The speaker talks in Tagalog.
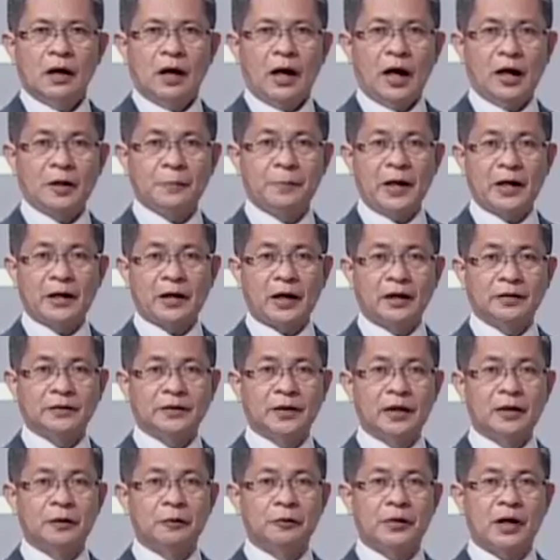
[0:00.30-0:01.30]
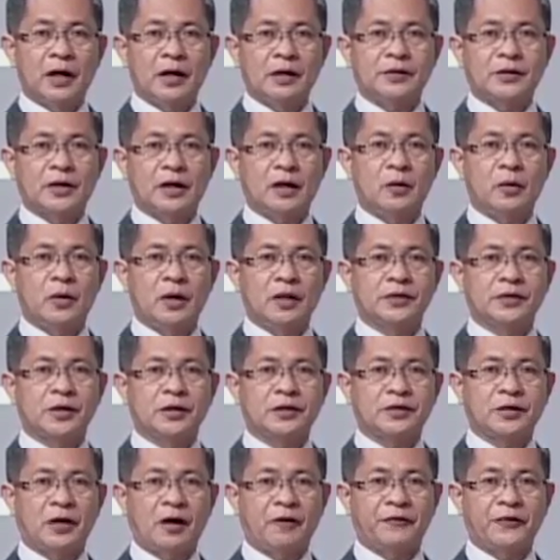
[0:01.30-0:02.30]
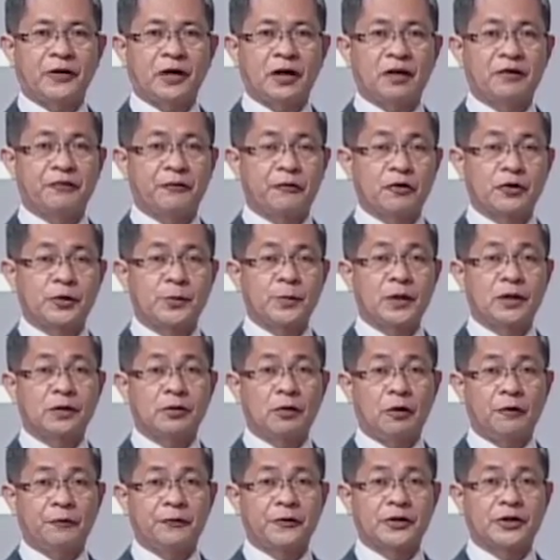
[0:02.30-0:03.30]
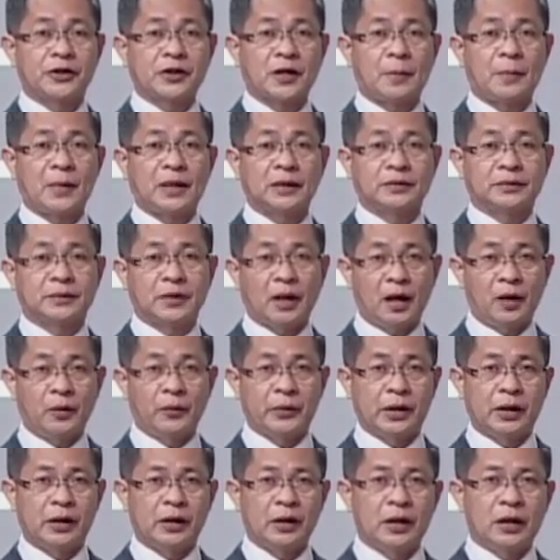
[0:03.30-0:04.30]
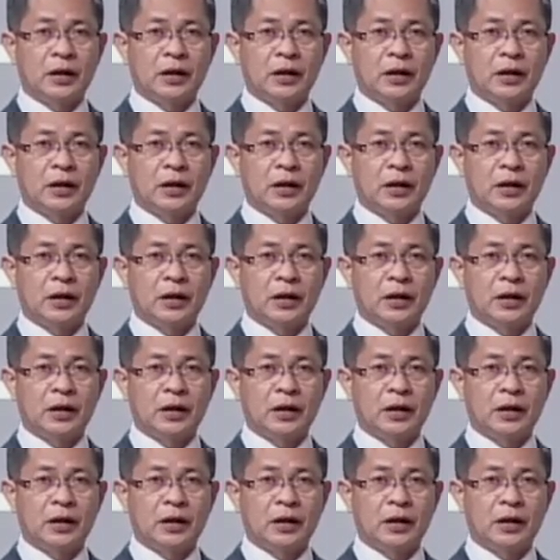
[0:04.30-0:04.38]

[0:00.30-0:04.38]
Ang backcounting luna sa gawa sa Traffic Enforcement Office sa Mandawi